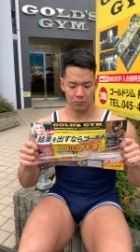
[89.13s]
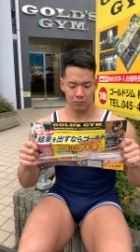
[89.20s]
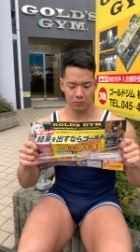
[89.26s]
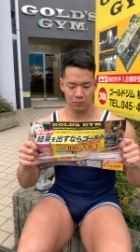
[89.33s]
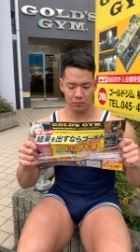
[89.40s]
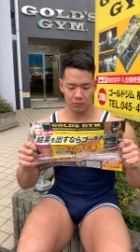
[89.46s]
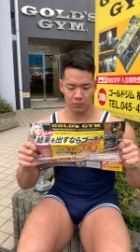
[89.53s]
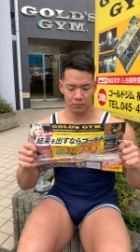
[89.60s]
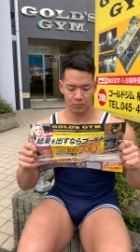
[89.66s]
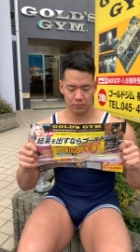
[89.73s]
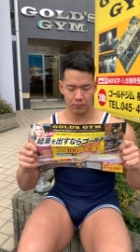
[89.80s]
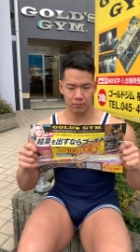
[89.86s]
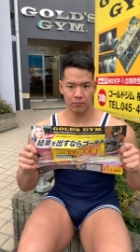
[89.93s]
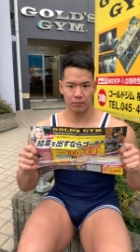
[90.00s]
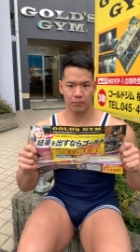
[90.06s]
羽賀さんの
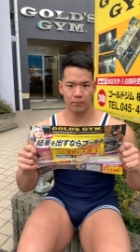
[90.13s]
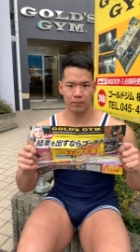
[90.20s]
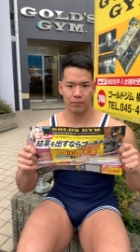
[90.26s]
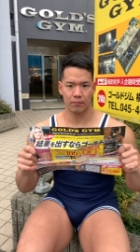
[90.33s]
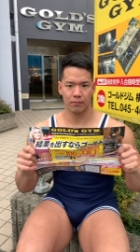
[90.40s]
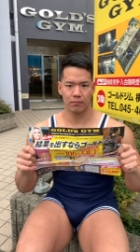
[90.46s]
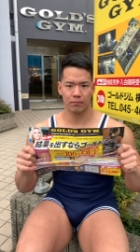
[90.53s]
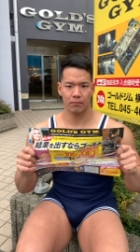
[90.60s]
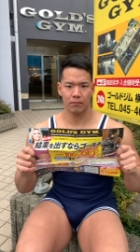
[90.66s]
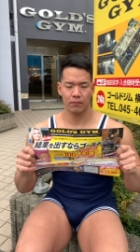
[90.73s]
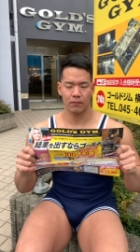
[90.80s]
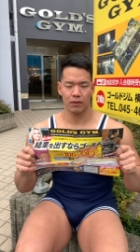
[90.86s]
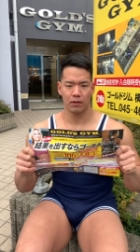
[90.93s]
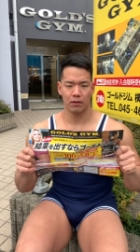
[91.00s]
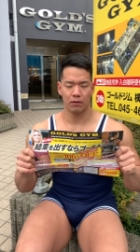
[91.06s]
趣味って何ですか
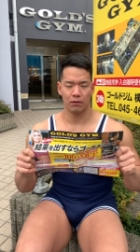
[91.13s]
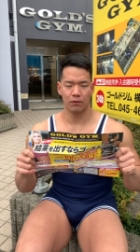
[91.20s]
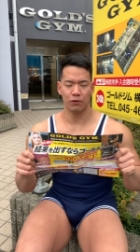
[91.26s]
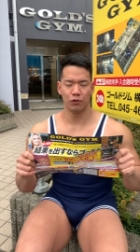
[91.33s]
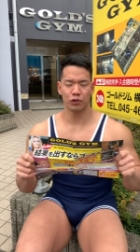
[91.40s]
俺の